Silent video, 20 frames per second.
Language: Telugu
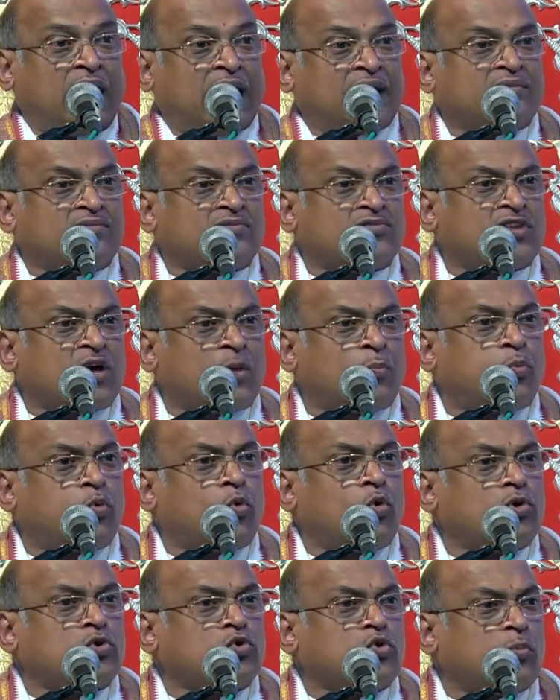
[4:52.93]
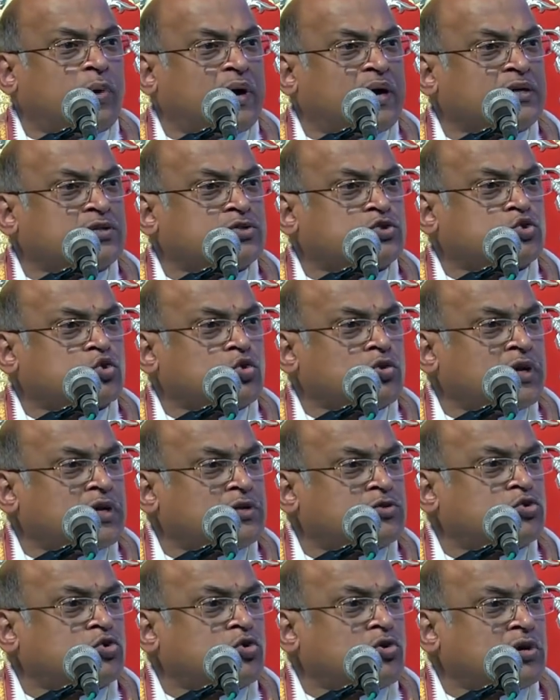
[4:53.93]
అంత పోటు భరిస్తూ
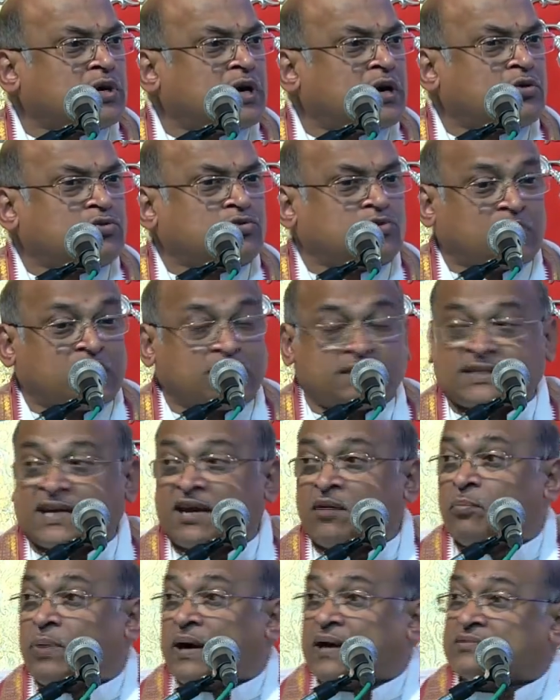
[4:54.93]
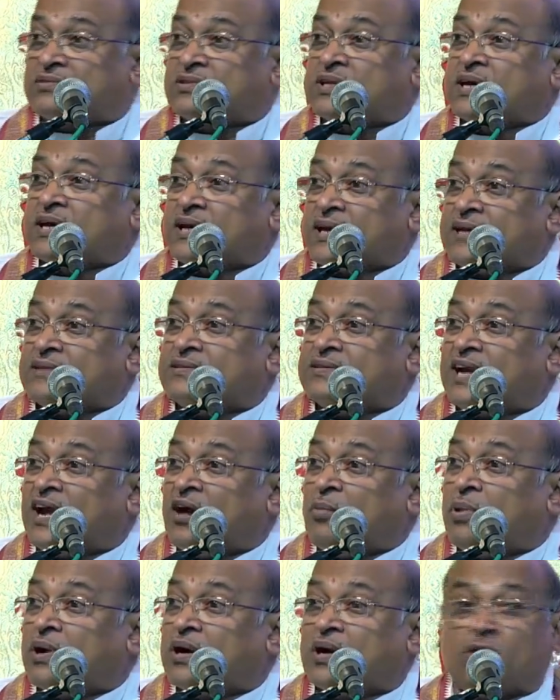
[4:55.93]
నెత్తులు గారుతున్నా సరే భర్తకి
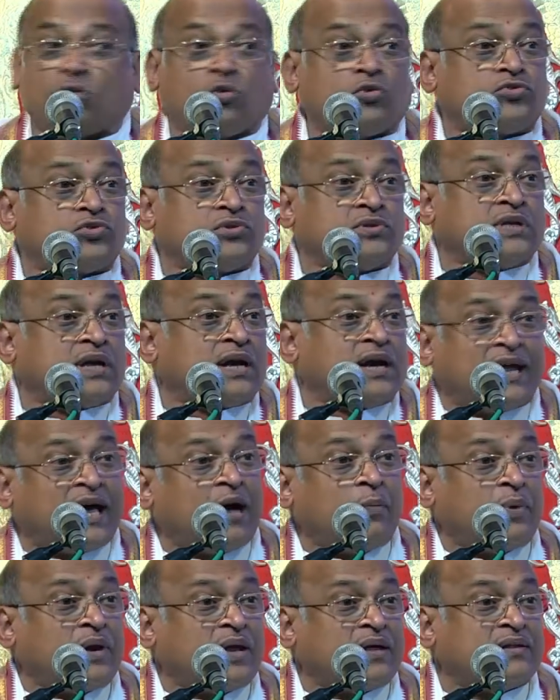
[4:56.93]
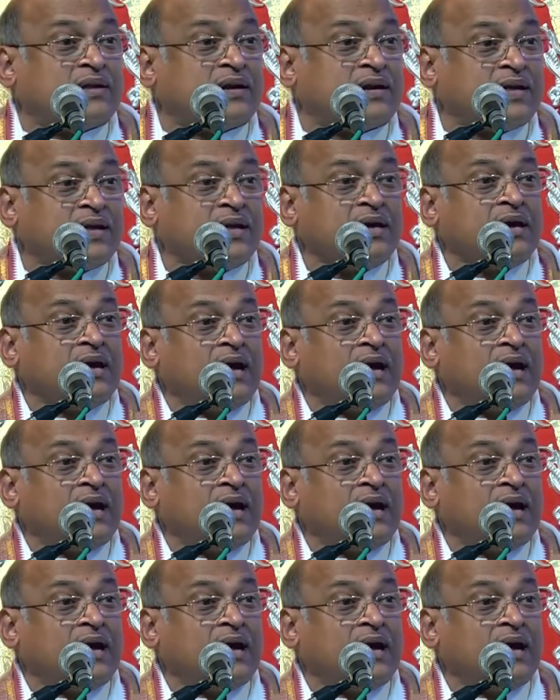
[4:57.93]
నిద్రాభంగం అవుతుందని లేపలేదండి